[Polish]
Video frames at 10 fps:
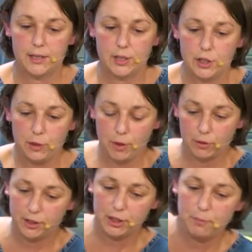Zacznijmy
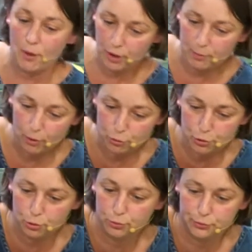od takich małych
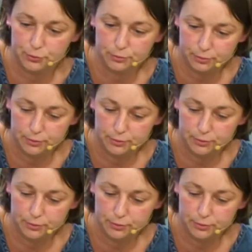maluszków.